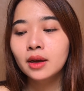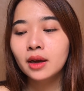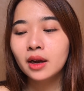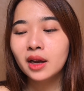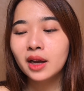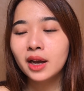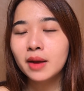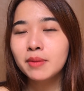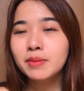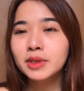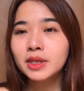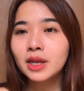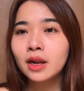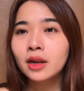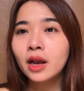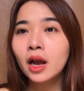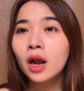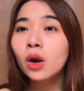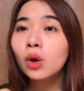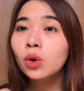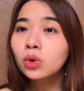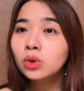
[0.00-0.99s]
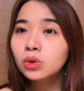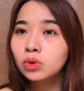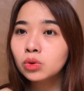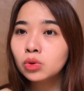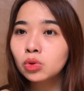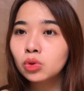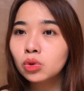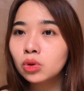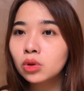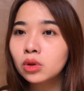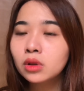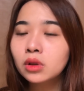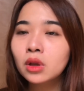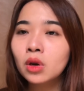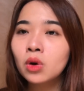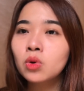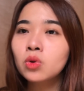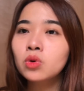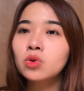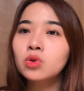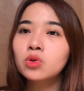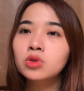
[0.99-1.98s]
kayak misalnya lutut
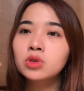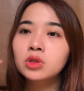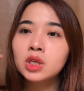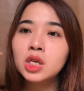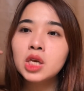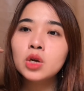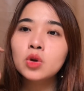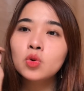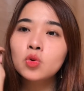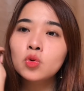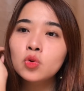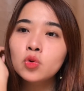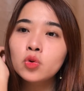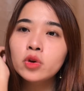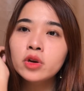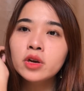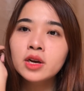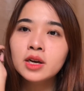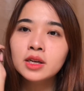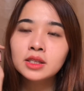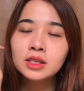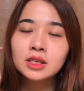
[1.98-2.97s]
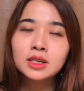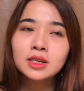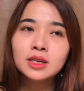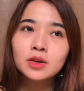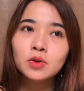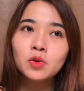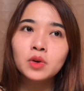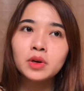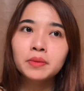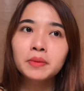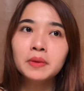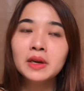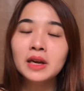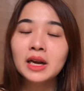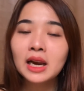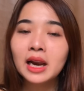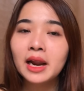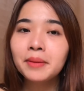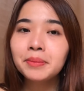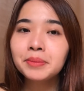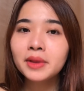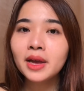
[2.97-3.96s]
terus siku yang cenderung lebih gelap